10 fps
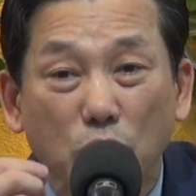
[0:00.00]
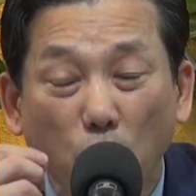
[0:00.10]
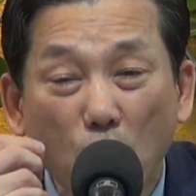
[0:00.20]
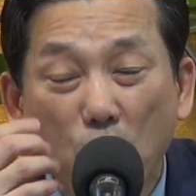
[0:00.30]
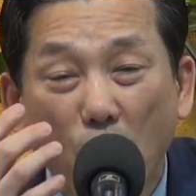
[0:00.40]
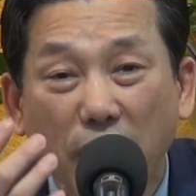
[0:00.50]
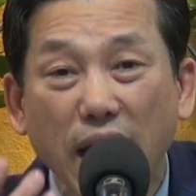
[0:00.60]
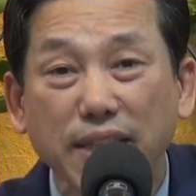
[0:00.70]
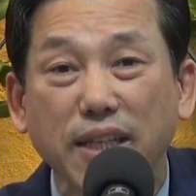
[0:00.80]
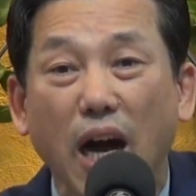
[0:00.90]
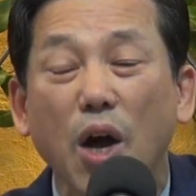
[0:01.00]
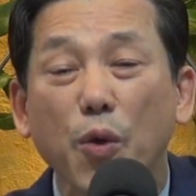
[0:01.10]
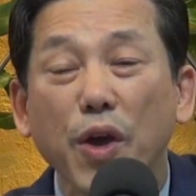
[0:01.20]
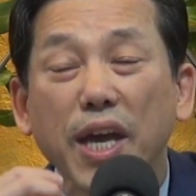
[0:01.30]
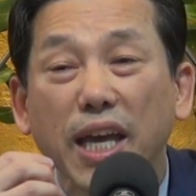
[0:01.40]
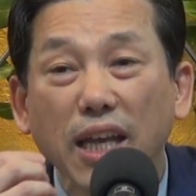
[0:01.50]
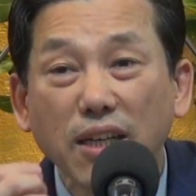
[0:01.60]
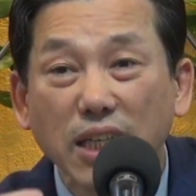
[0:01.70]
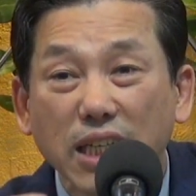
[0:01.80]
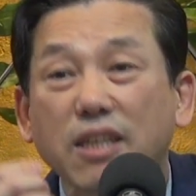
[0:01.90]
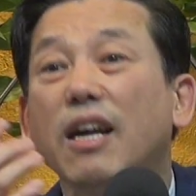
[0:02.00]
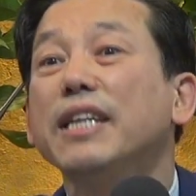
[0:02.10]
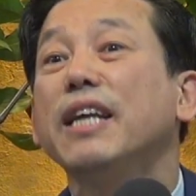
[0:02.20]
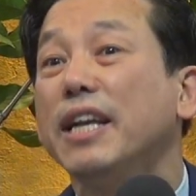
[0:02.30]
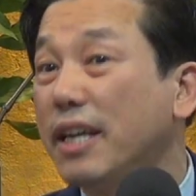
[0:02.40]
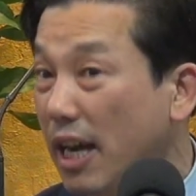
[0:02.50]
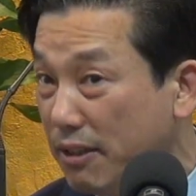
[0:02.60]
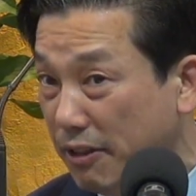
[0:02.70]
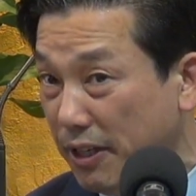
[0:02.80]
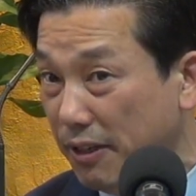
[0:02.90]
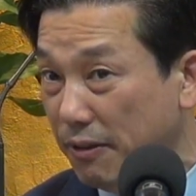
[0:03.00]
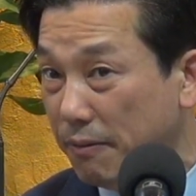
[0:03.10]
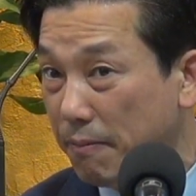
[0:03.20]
통곡케 한다, 회개를 이끌어간다, 이렇게 하는 거예요.